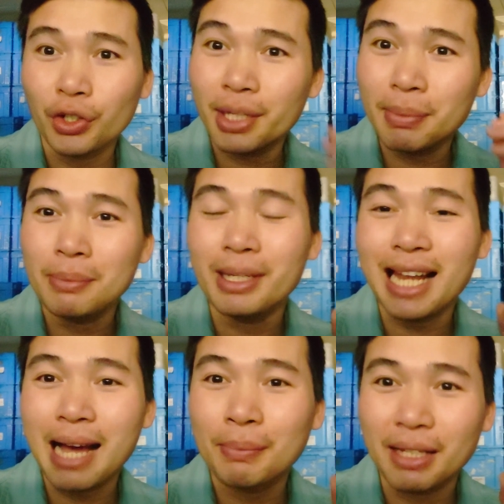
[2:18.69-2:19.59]
cho nên mình
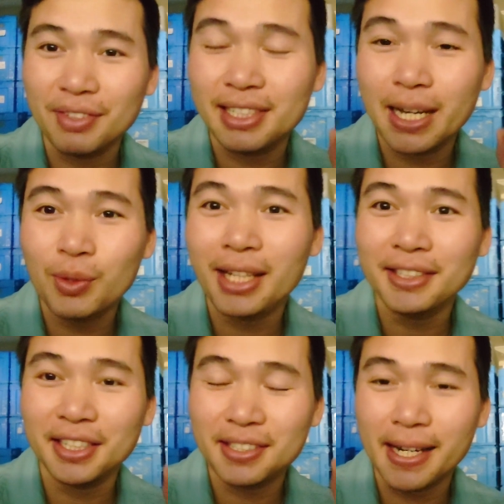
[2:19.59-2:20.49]
mới làm cái video
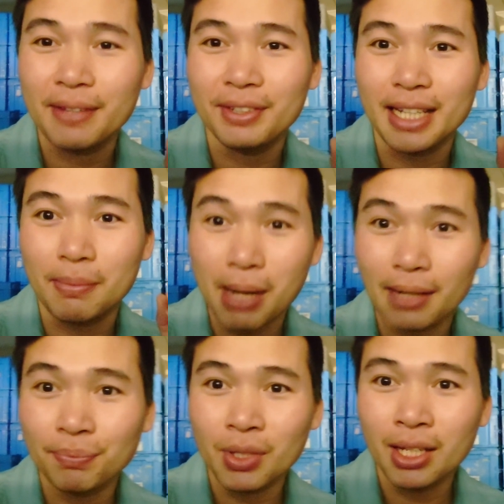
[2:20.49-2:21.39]
này chia sẻ với các
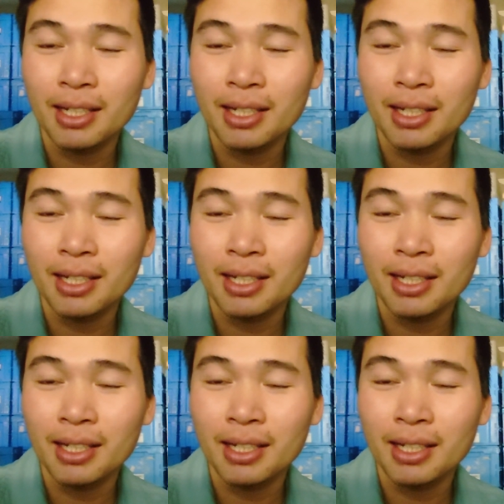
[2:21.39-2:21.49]
bạn,